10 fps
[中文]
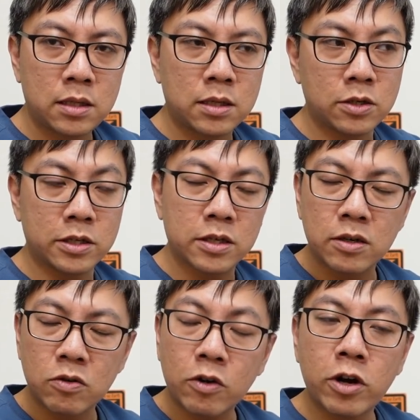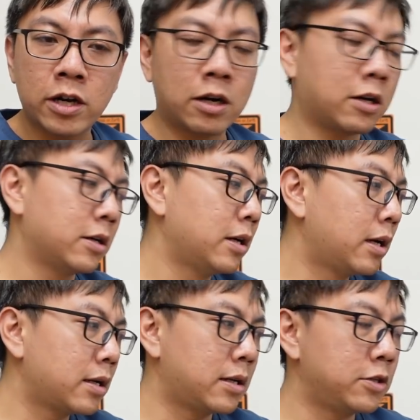对，怪怪的哈。
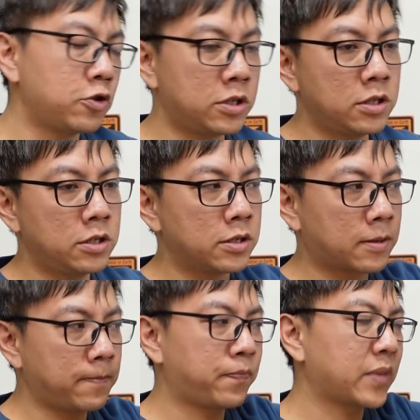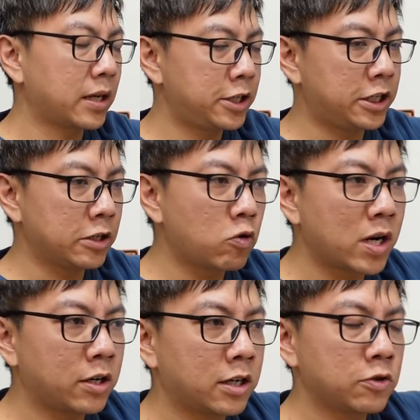那就是习
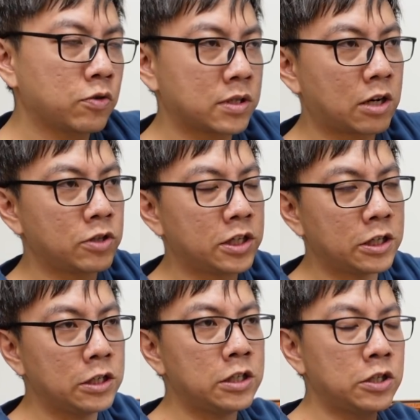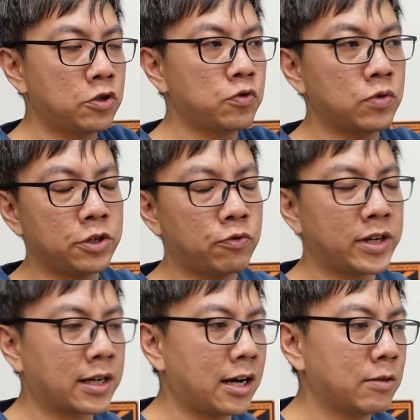惯了那种超静音技术的
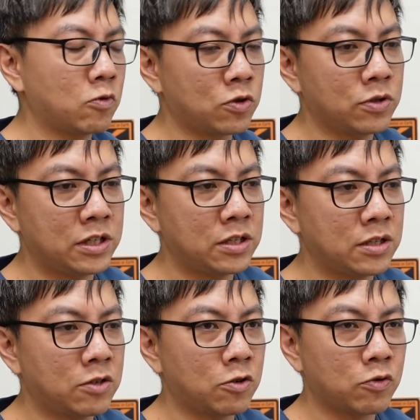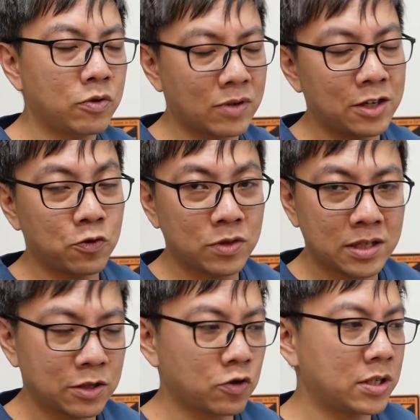Eureka 的磨豆机之后，对我来说
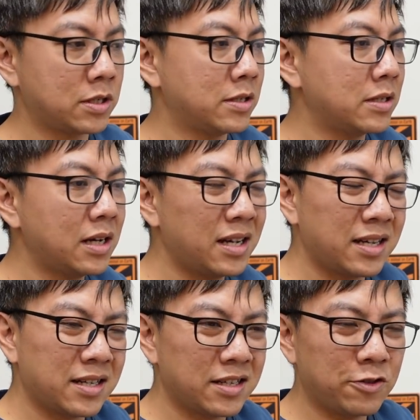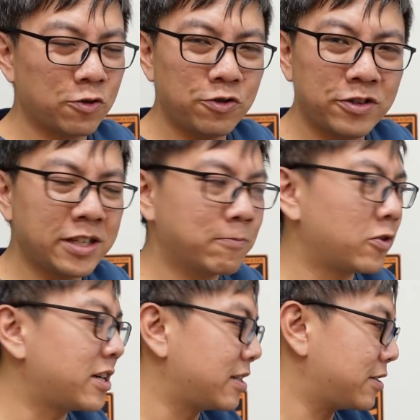这个算是有有一点不
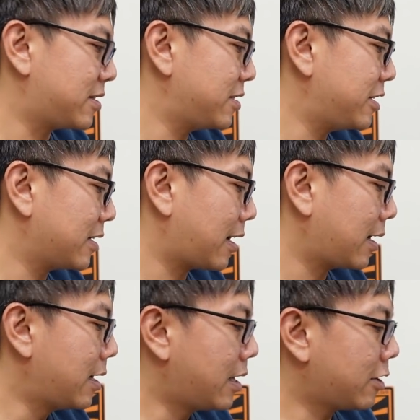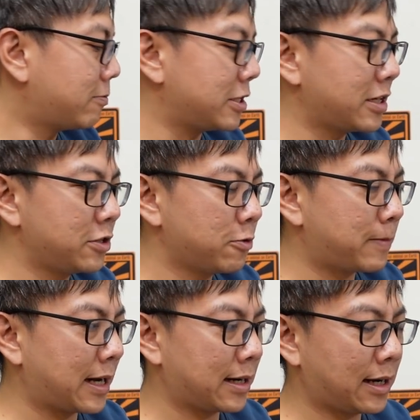太能适应啊。那我们现在就
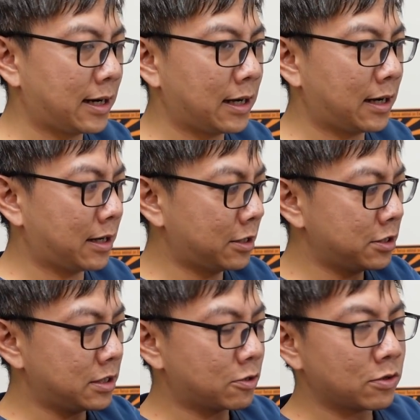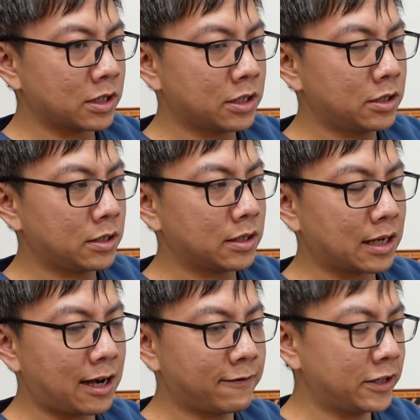把它二十公克的
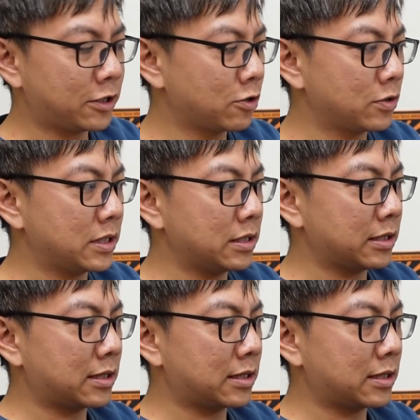咖啡豆直接